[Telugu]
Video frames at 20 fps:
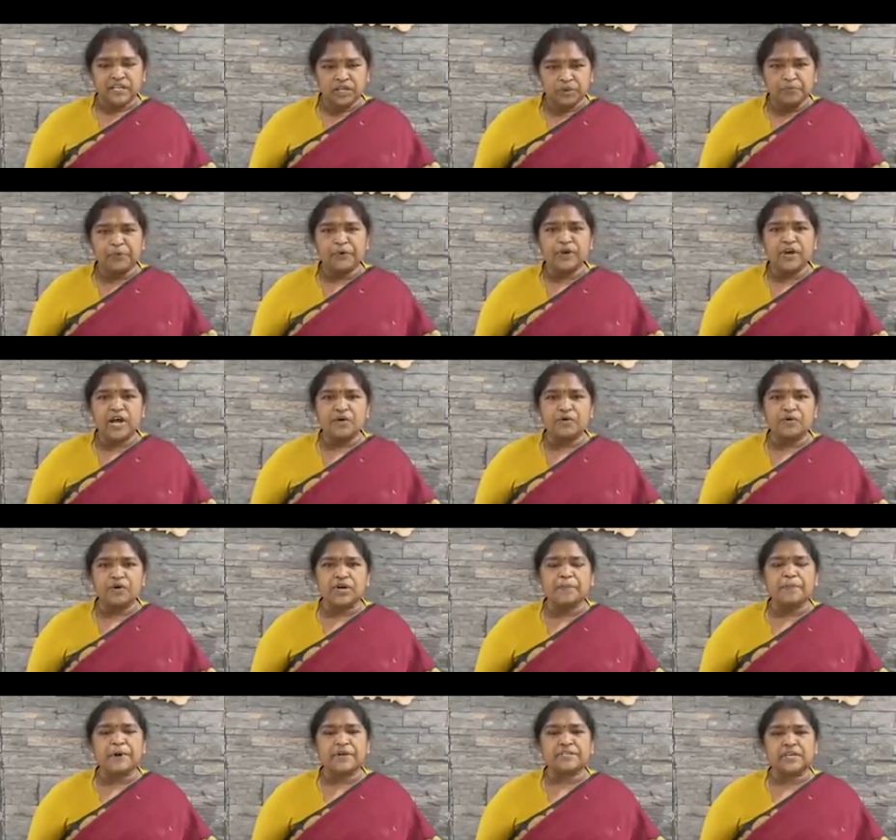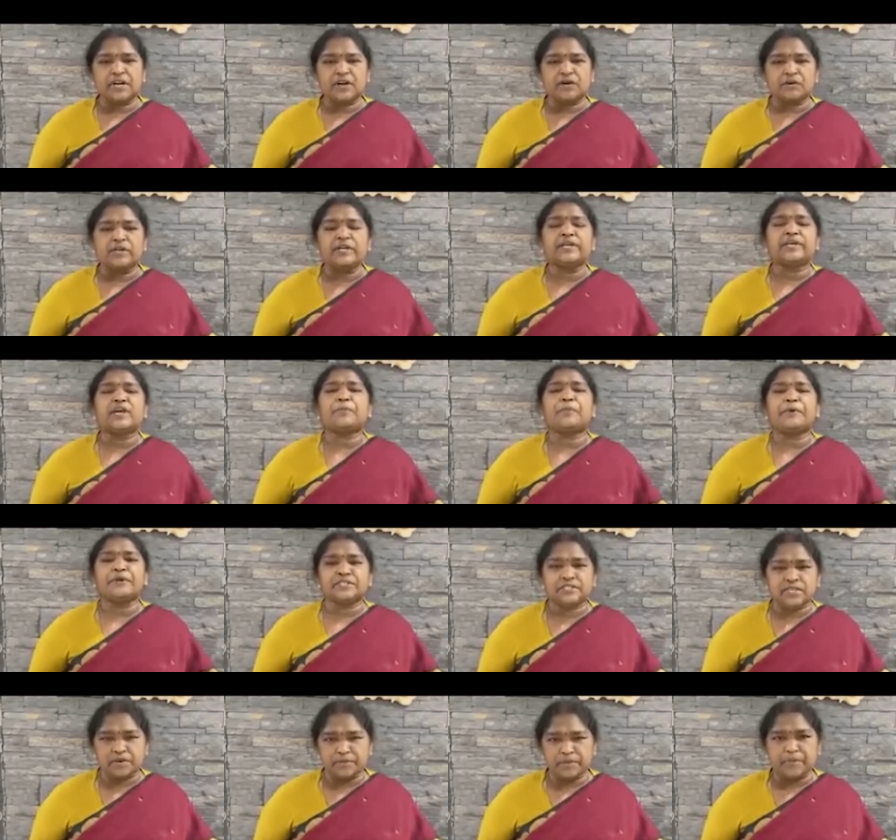ఇప్పుడు కాకుండా ప్రజలకు
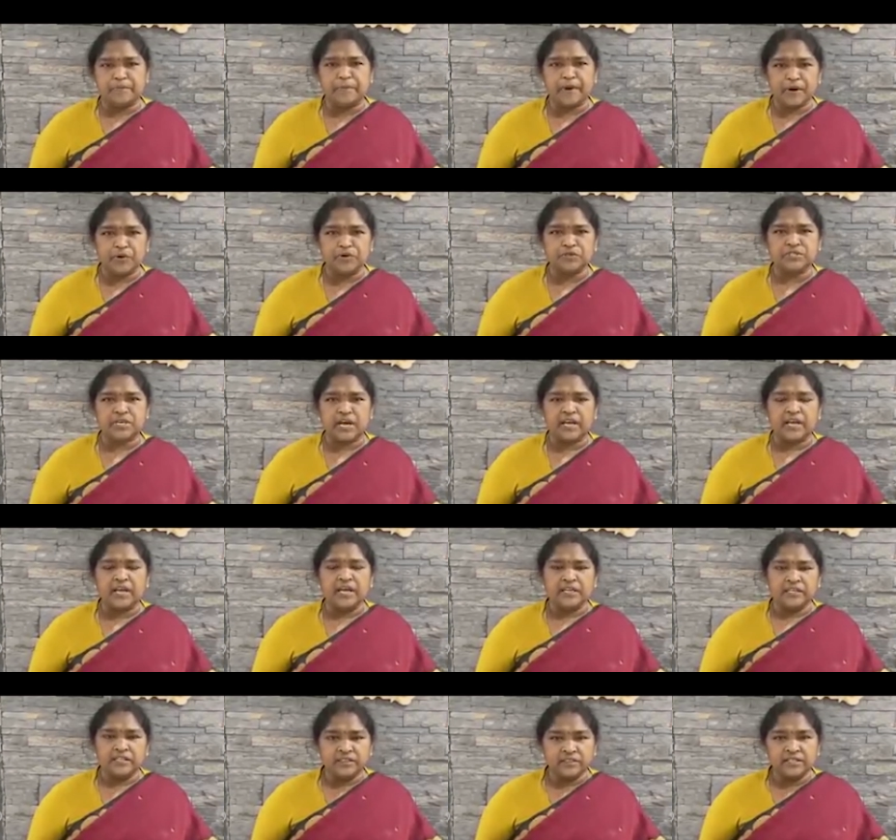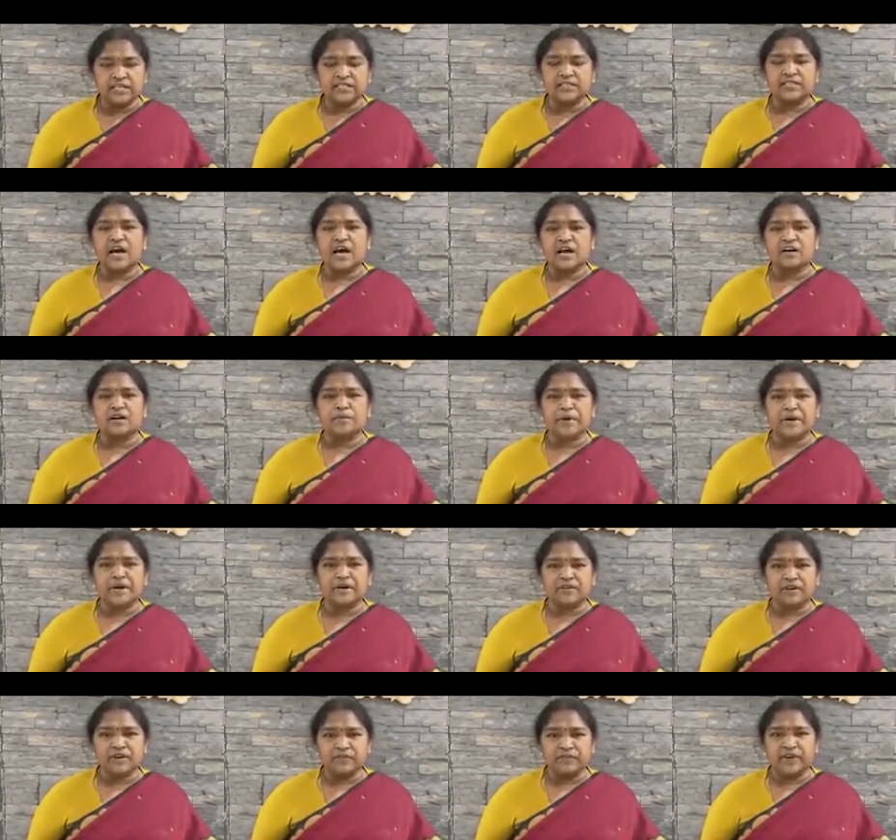ఇంకెప్పుడు ఇస్తారు మీరు భరోసా ఇంత
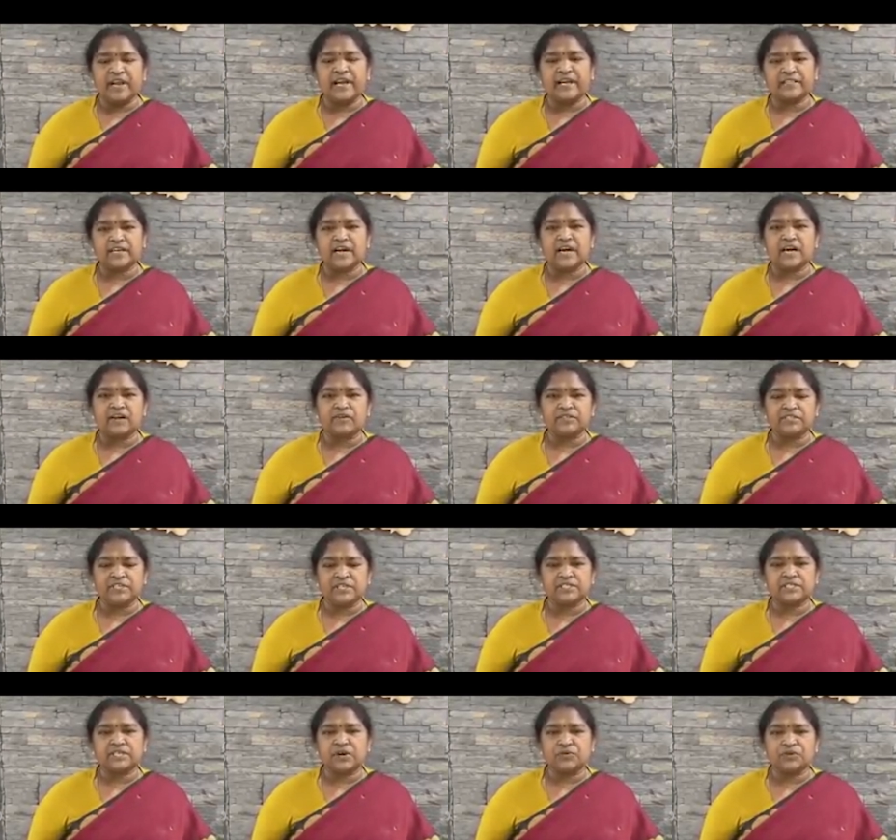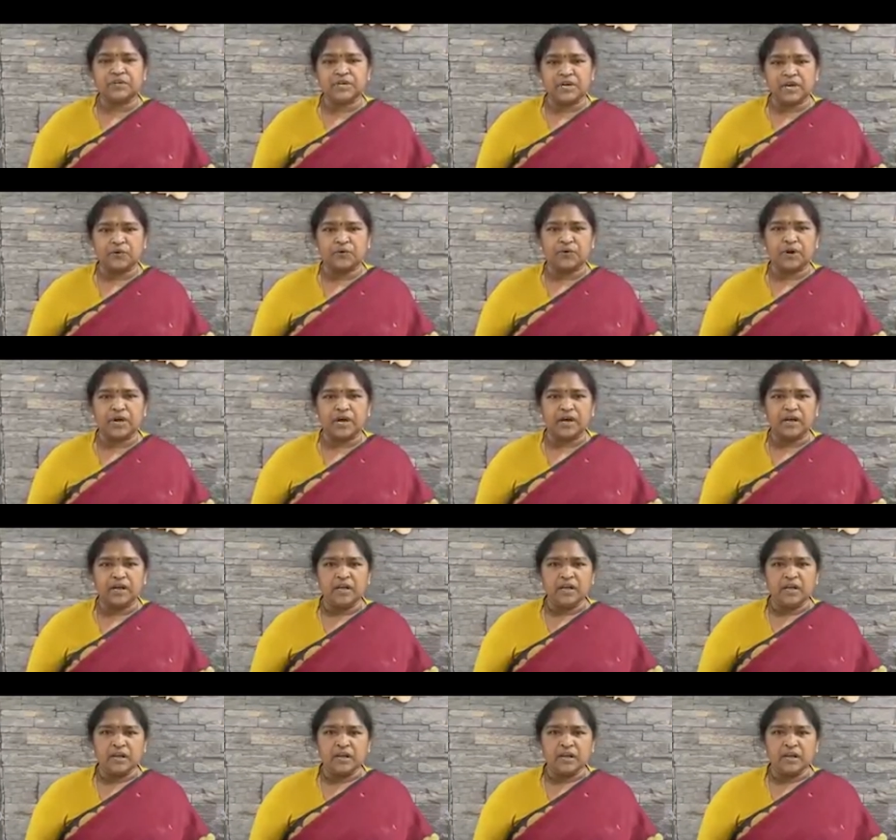దారుణమైనటువంటి తాండవం చేస్తూ ఉంది కరోనా